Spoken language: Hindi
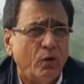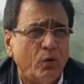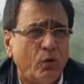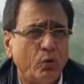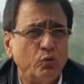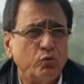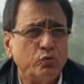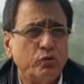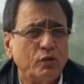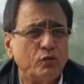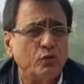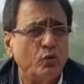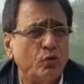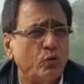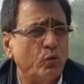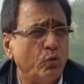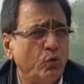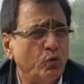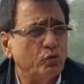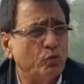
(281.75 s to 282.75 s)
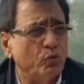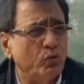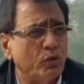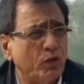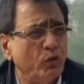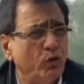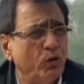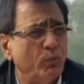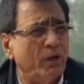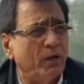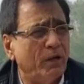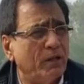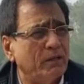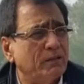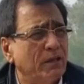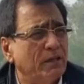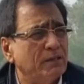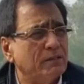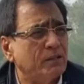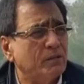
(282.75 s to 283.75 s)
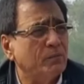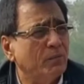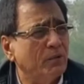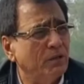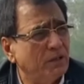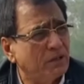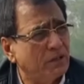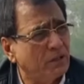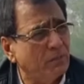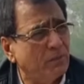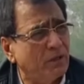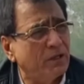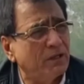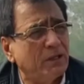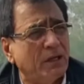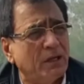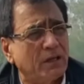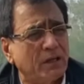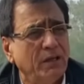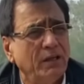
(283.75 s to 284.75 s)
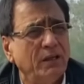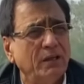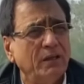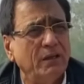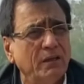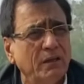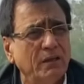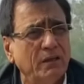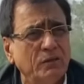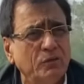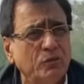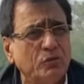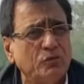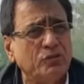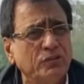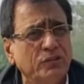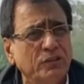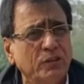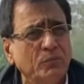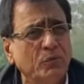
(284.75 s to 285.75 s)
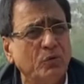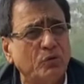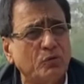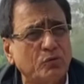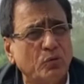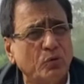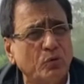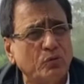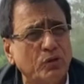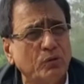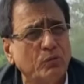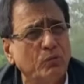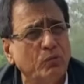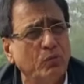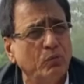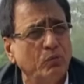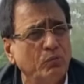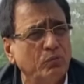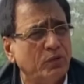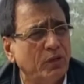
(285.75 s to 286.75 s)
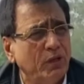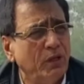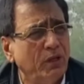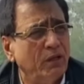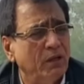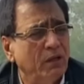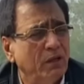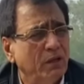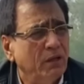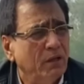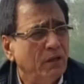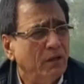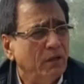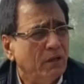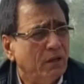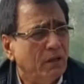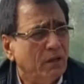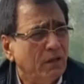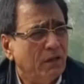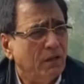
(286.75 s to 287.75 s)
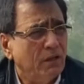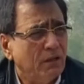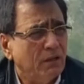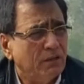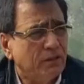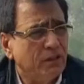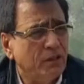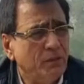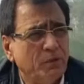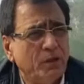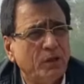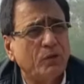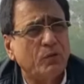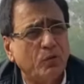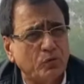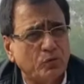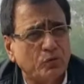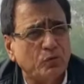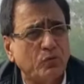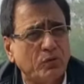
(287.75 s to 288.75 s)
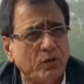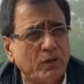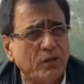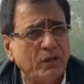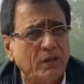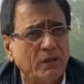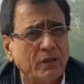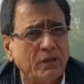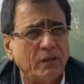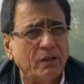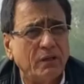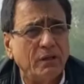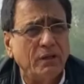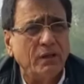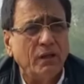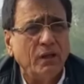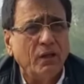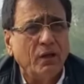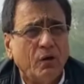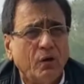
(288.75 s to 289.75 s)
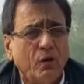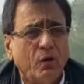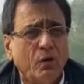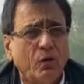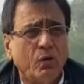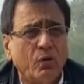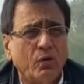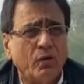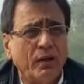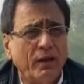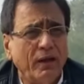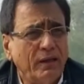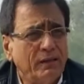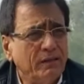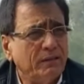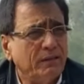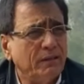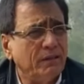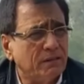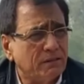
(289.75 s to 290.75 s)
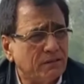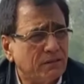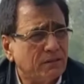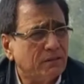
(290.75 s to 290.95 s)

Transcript: और उसके जो कोच होंगे वो हमारे आज़ाद सिंह मलिक हमारे यहाँ के जो सीनियर मोस्ट कोच है वो उनके टीम के कोच होंगे और एज इट इज़